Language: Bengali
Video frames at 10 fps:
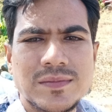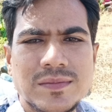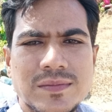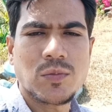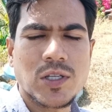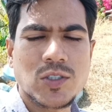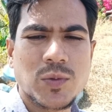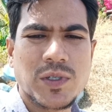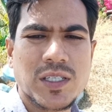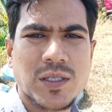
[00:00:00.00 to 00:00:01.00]
আরেক ভাই
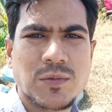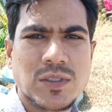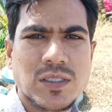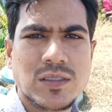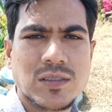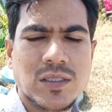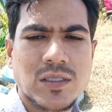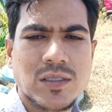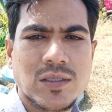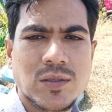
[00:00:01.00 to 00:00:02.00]
লিখেছেন
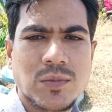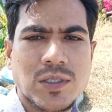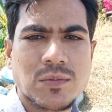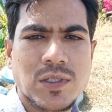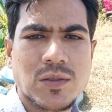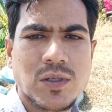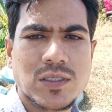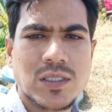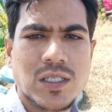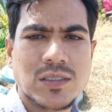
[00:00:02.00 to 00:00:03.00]
দুশো সতেরো লিটার
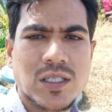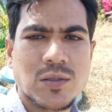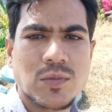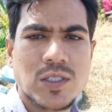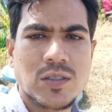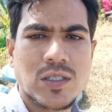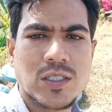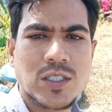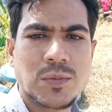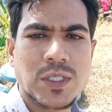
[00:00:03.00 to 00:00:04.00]
এলজি কম্প্রেসারে
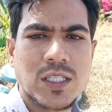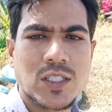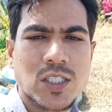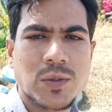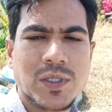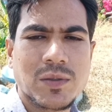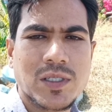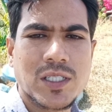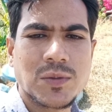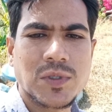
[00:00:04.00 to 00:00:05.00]
পঁচাত্তর ওয়াট
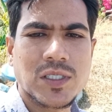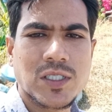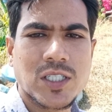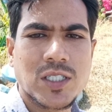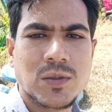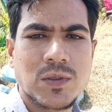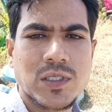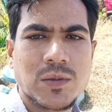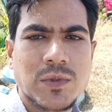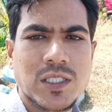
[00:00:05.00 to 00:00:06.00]
লিটারের কম প্রেশার
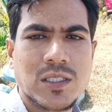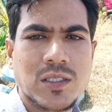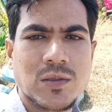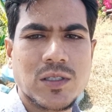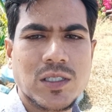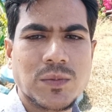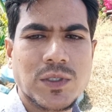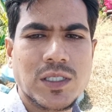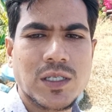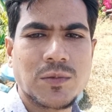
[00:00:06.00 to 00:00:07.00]
ব্যবহার করা যাবে কি না
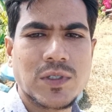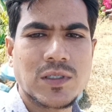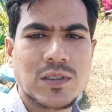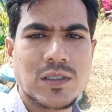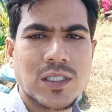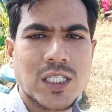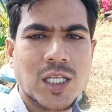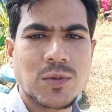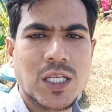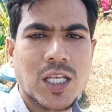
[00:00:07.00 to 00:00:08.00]
দুশো
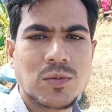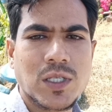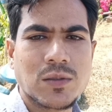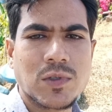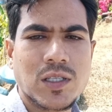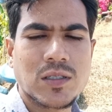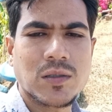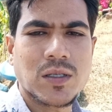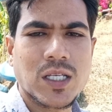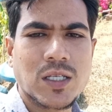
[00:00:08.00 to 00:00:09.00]
সতেরো লিটারে
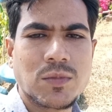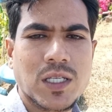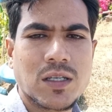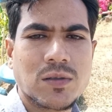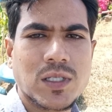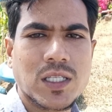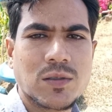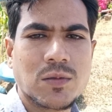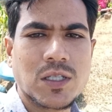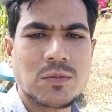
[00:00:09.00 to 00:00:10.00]
পঁচাত্তর ওয়াট ব্যবহার
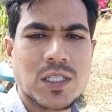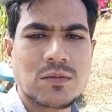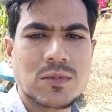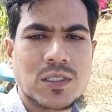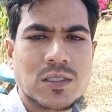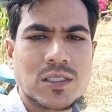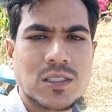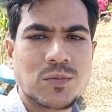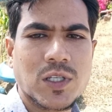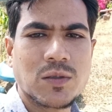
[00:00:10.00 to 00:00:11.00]
করলে কম হয়ে যাবে আপনি
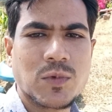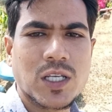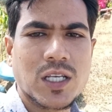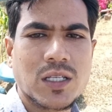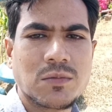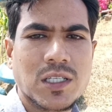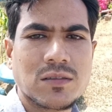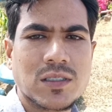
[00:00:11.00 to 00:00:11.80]
এর চাইতে অ্যাক্সেস